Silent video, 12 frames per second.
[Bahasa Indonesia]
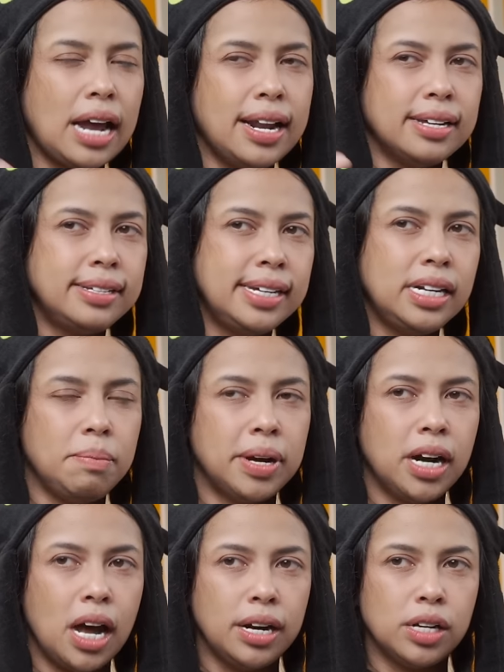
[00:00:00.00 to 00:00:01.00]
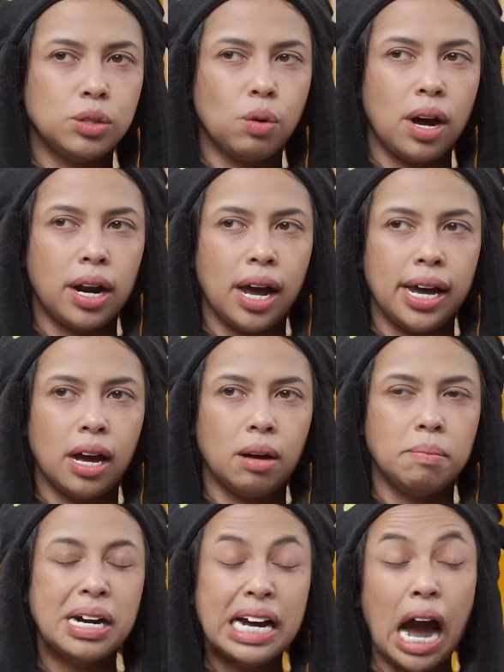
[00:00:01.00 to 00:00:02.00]
ada scene di mana ada suara yang
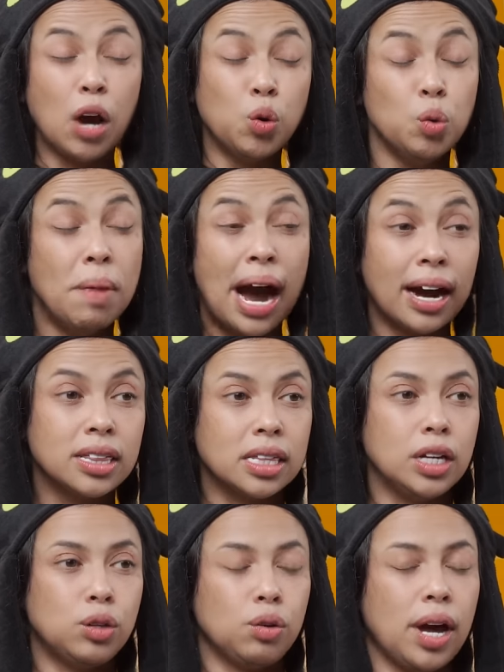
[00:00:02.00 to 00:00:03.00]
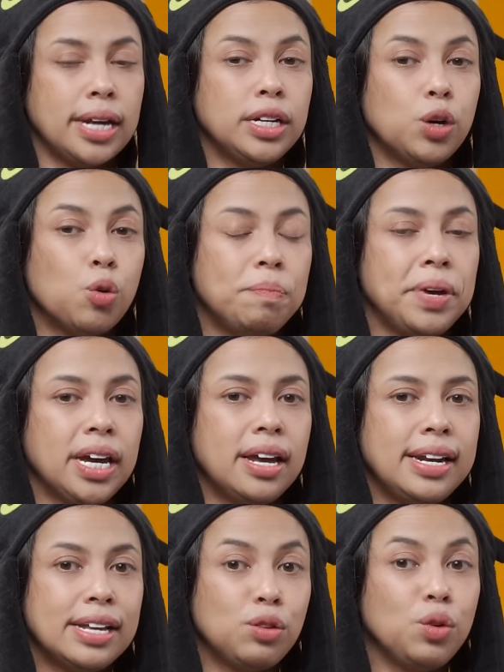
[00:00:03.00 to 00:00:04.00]
mengganggu banget gitu kan di kupingnya
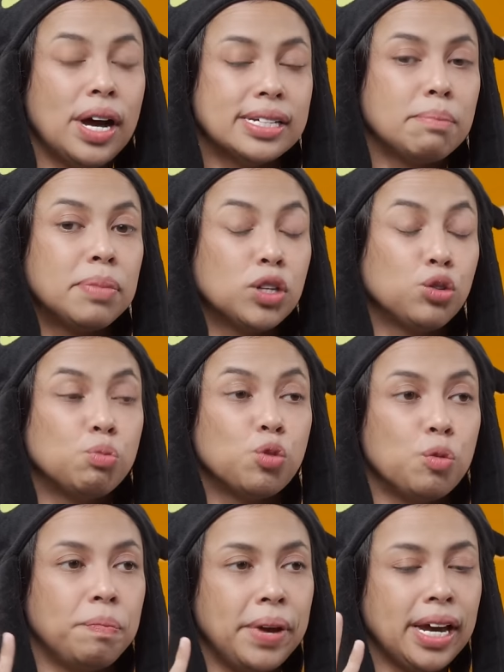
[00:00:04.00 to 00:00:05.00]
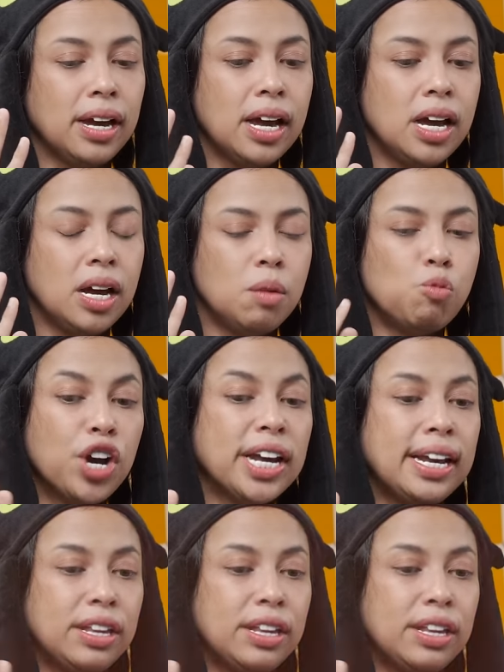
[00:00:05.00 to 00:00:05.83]
dia tuh nggak sempat nutup kuping mungkin